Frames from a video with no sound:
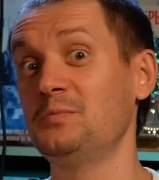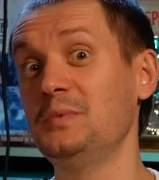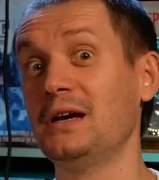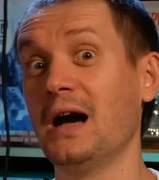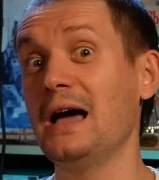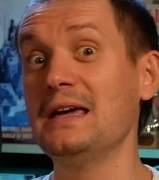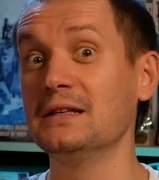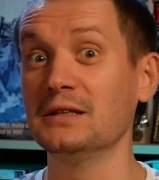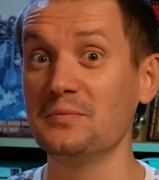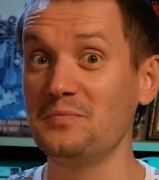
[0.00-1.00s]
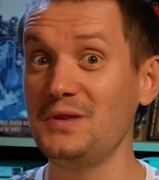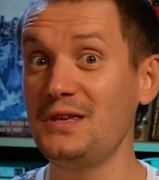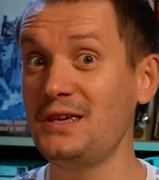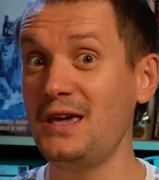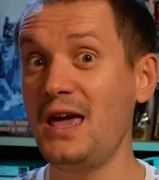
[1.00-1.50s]
с Михаилом
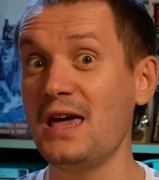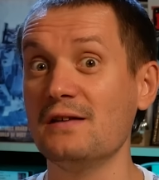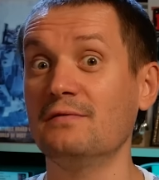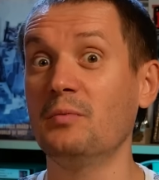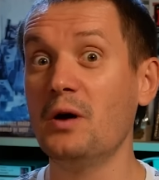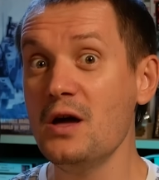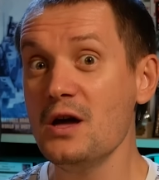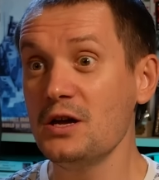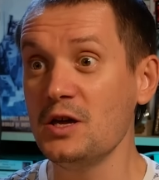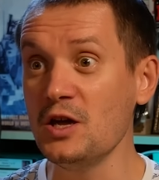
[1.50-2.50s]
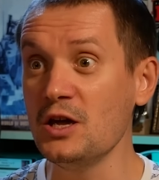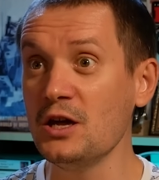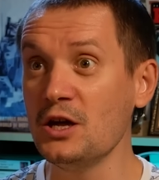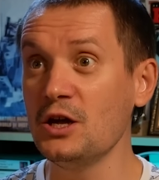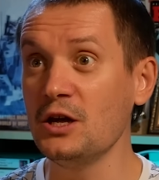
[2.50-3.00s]
Михеевым.
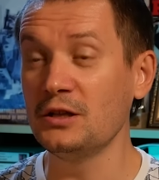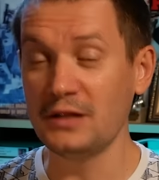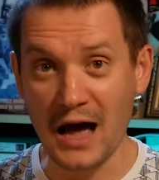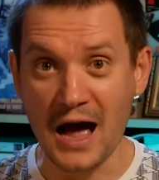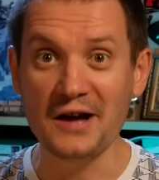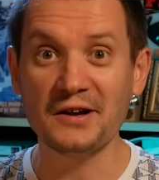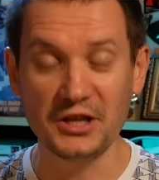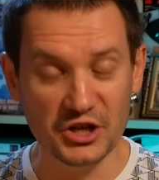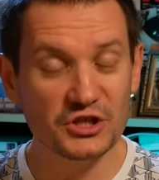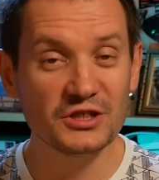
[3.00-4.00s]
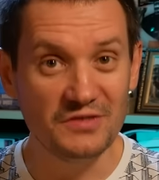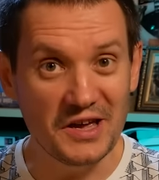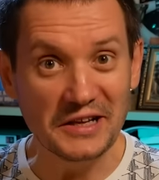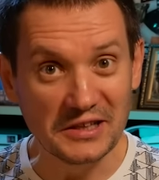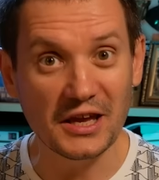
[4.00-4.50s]
И да, конечно,
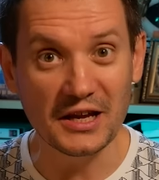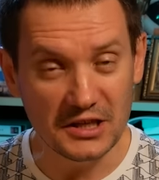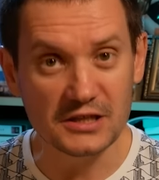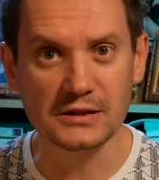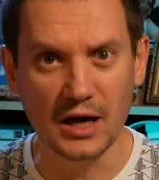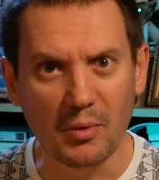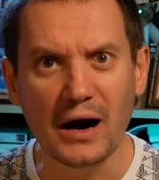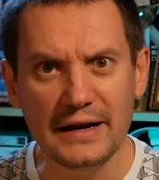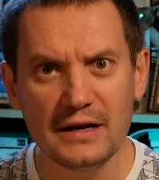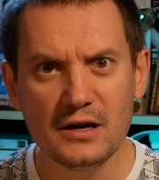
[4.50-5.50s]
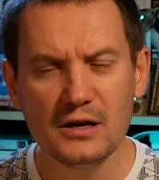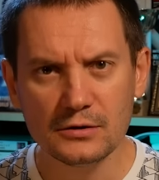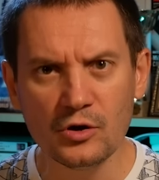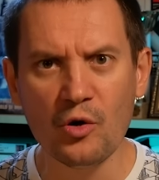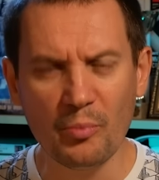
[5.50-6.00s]
две ринки они не сломали,
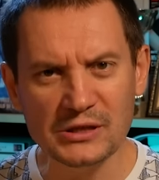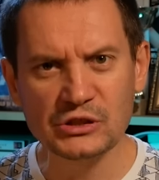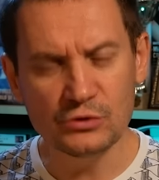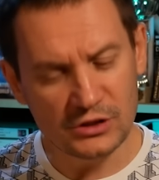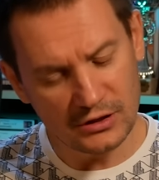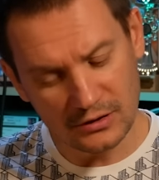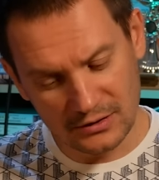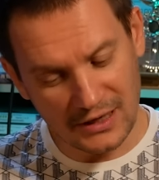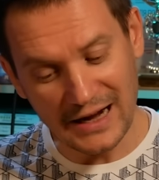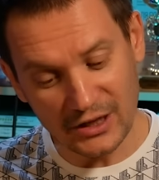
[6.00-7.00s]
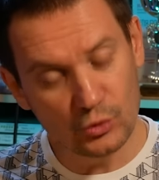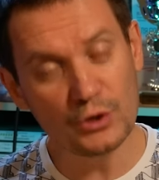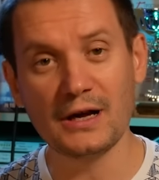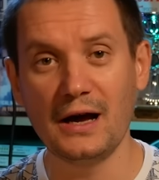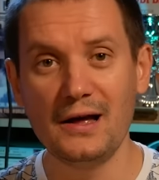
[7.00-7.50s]
но по сути та
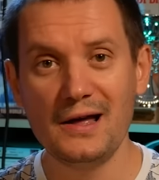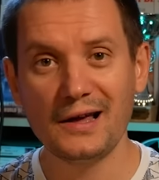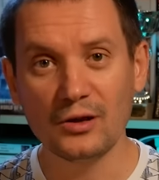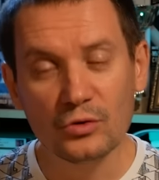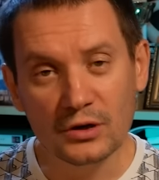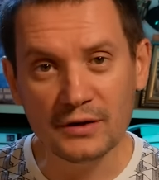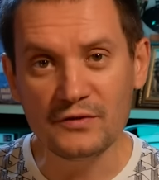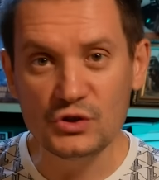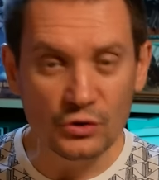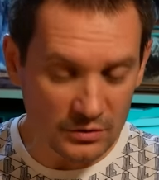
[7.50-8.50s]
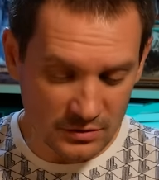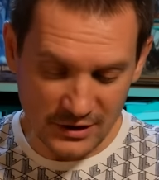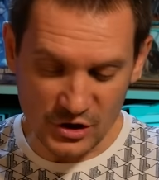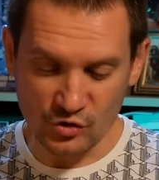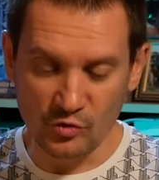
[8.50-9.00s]
ринулька, которая везет
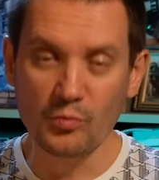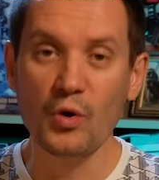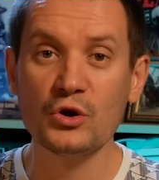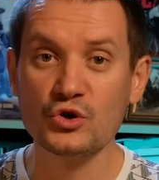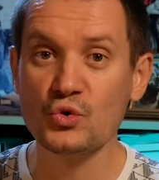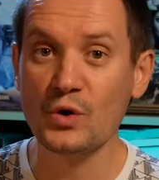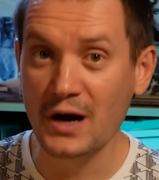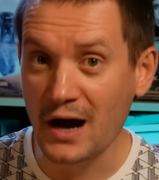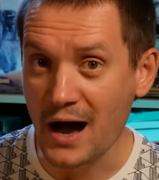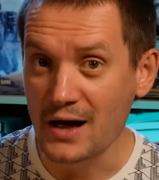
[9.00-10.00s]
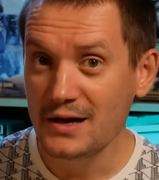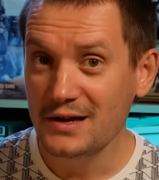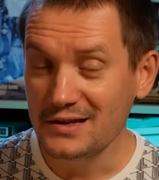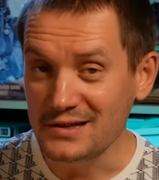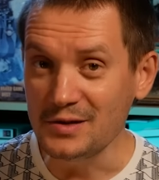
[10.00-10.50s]
нашего Мухжука
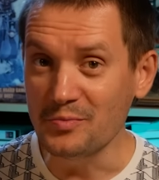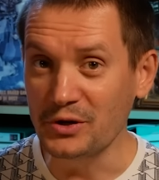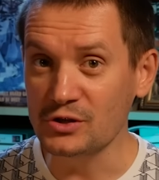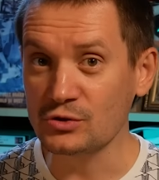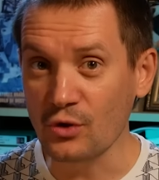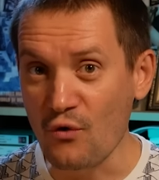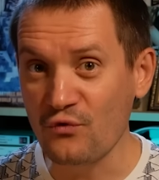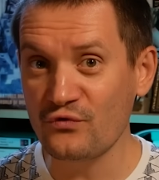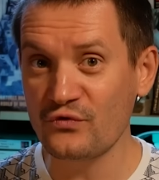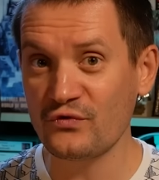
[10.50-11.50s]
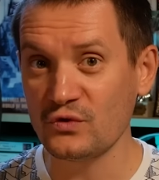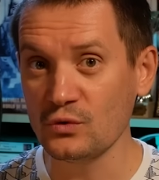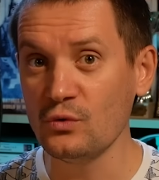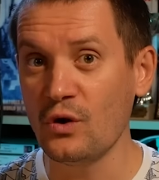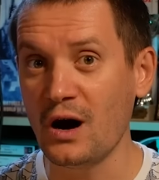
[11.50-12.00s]
и Престов
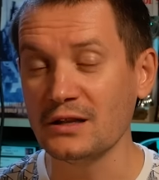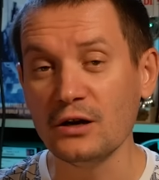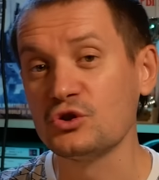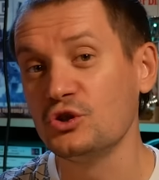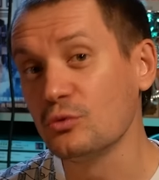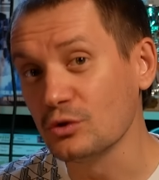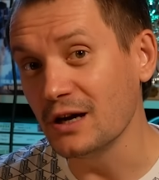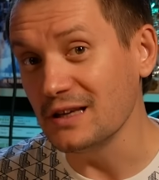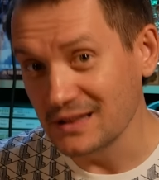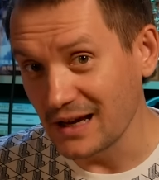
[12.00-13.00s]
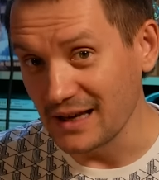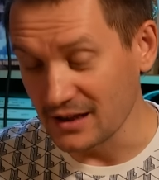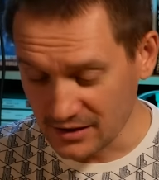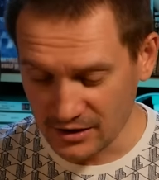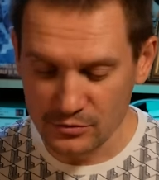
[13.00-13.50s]
но она уже никуда не
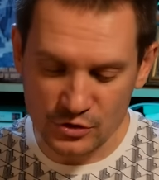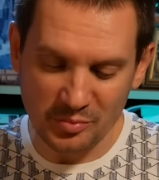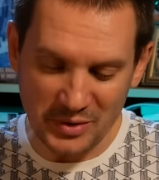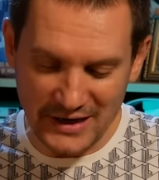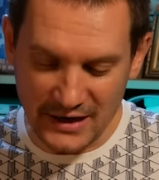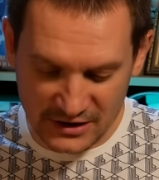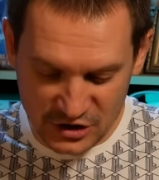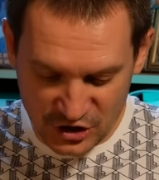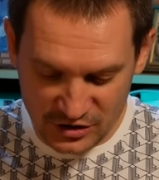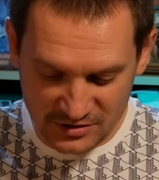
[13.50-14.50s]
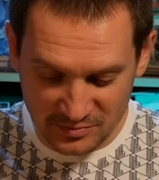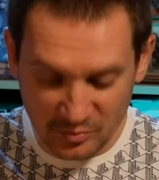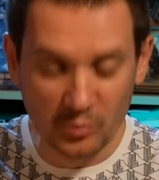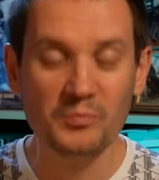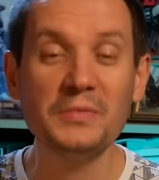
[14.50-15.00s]
доедет. Ей нужно переехать через
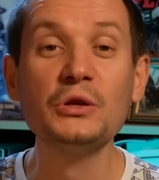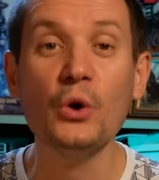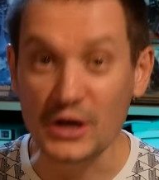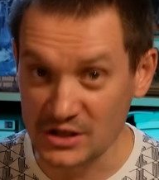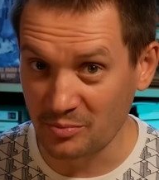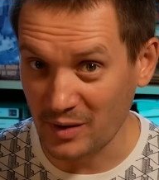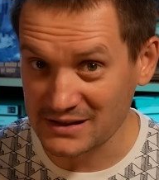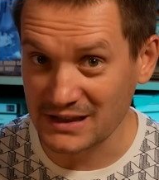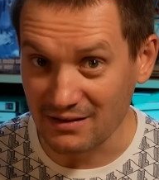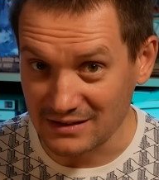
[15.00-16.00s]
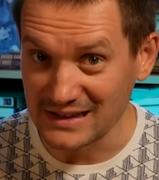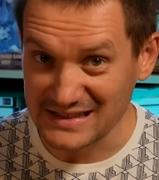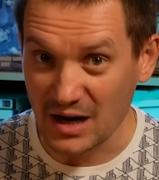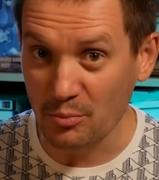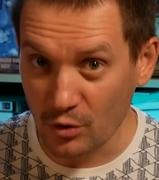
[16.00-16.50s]
мной же поставленный
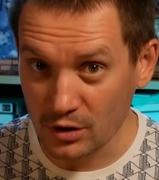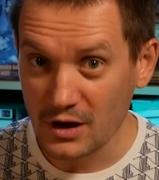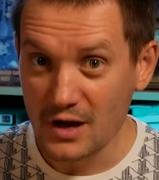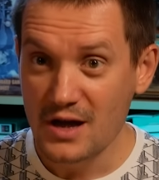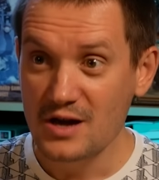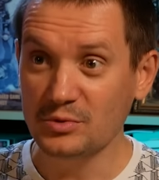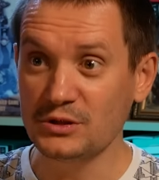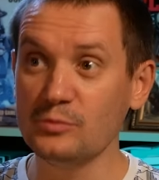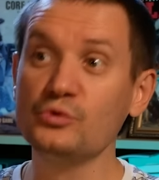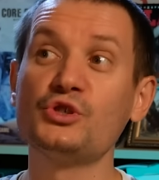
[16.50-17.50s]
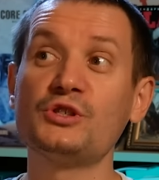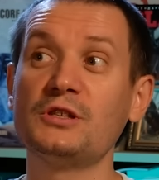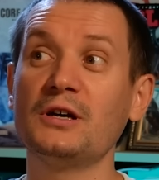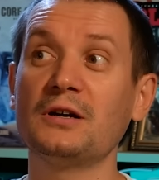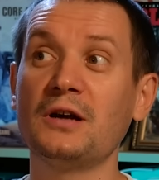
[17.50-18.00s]
забор, потому
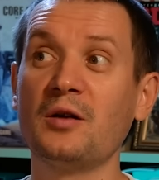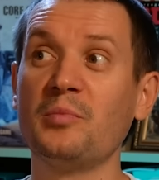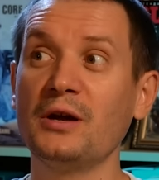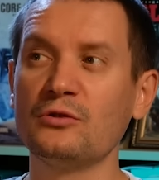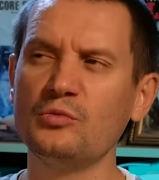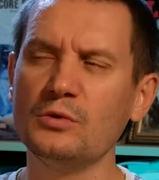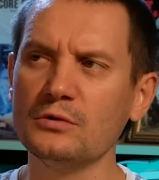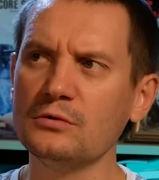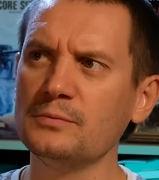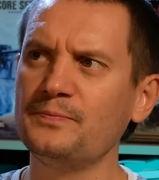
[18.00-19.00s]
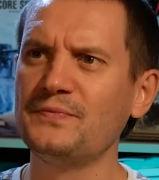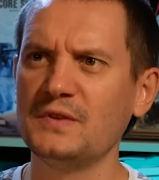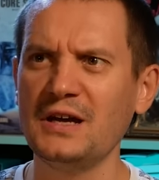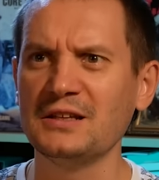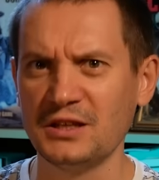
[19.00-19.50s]
что, как бы я думал, ну,
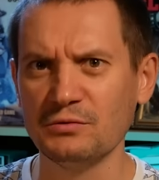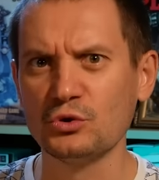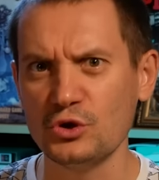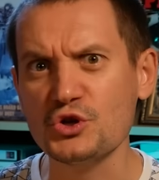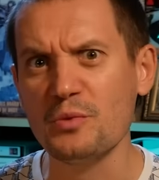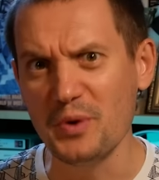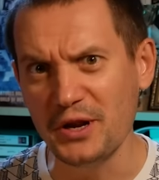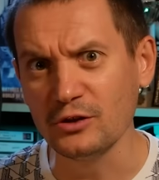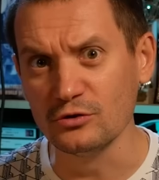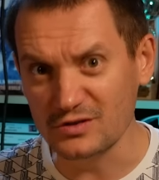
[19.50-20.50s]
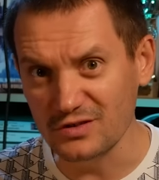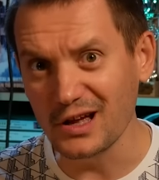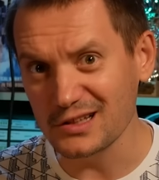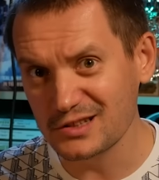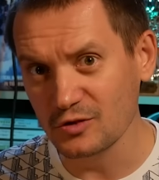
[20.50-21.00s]
я-то его точно перееду с
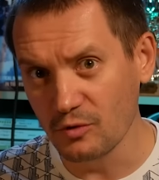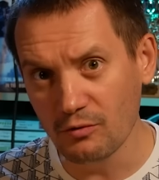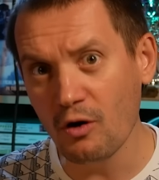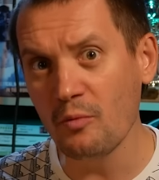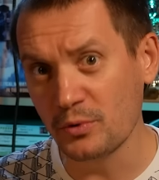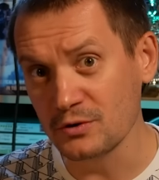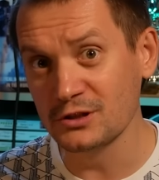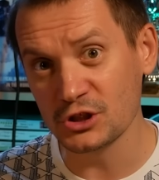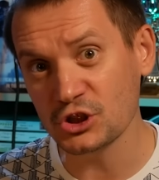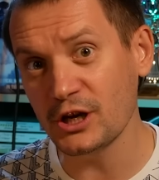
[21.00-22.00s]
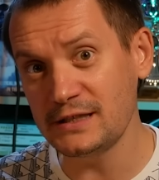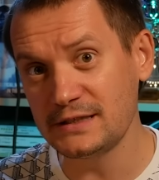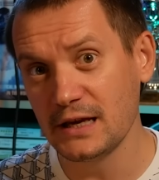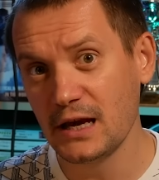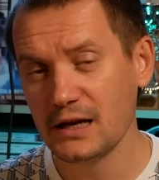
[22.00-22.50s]
12 умом плюс
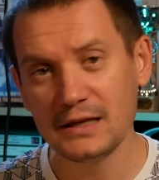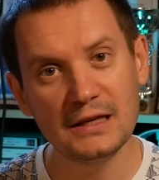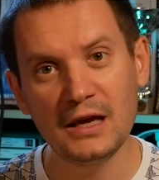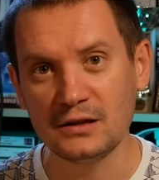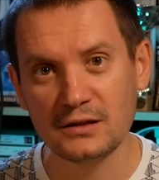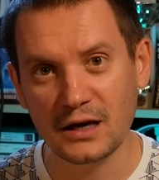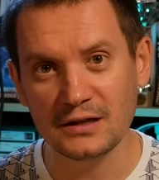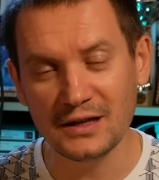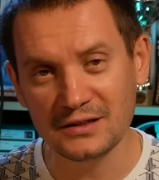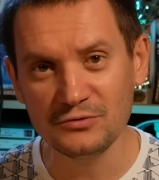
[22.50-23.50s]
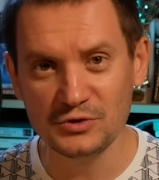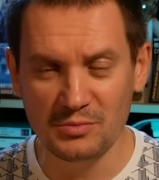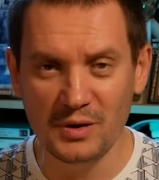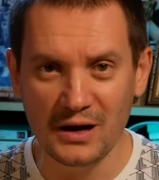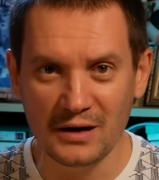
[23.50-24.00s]
D6. Нет, когда у
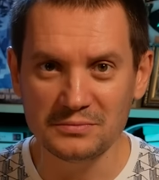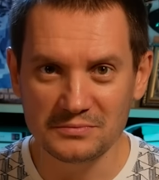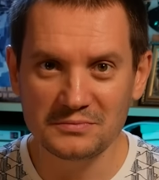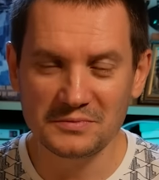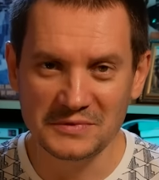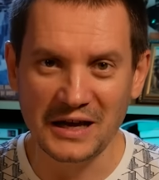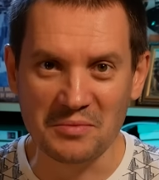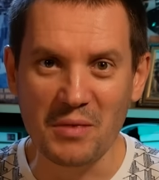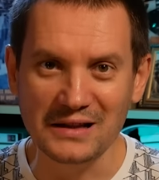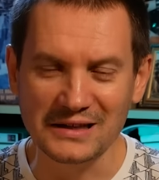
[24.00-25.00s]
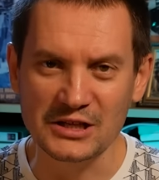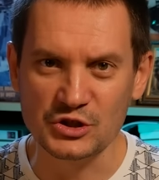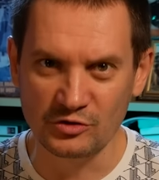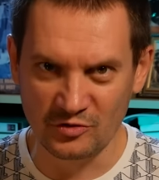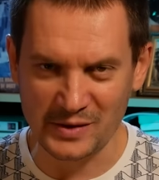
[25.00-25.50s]
тебя так мало ран,
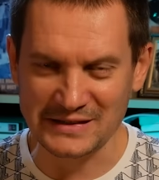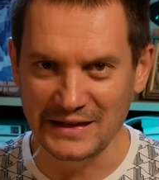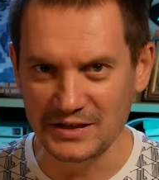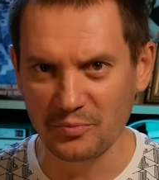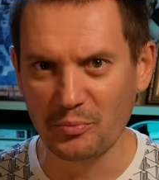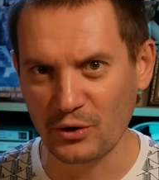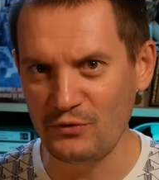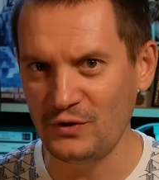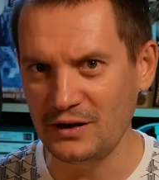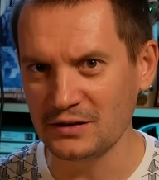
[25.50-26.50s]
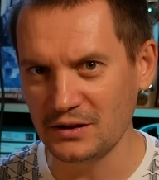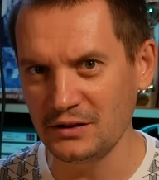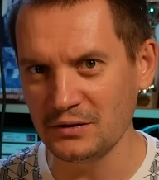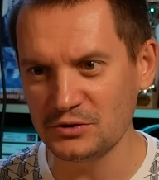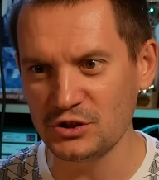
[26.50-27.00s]
что ты в последнем профиле,
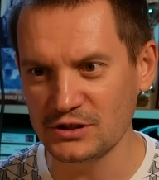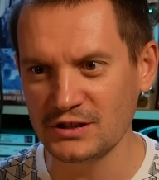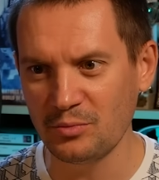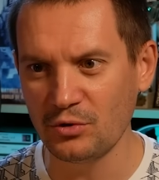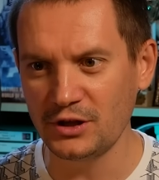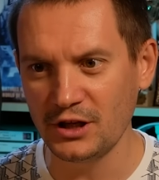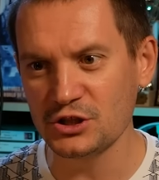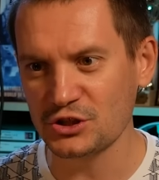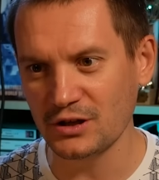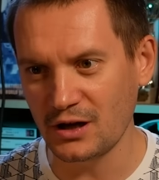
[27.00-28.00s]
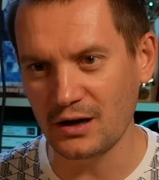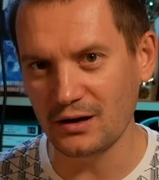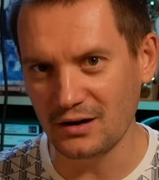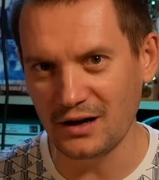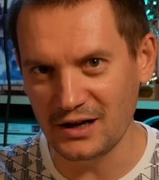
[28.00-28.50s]
ты через забор едешь
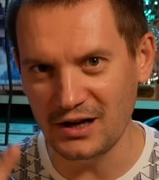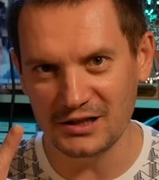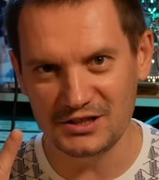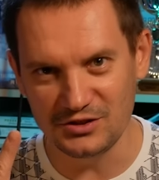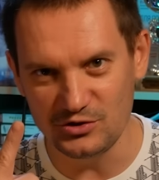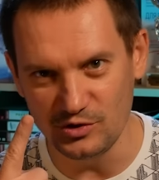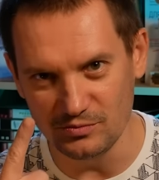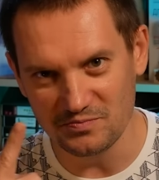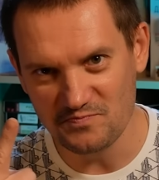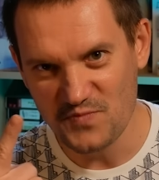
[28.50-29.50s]
на э, один дюйм.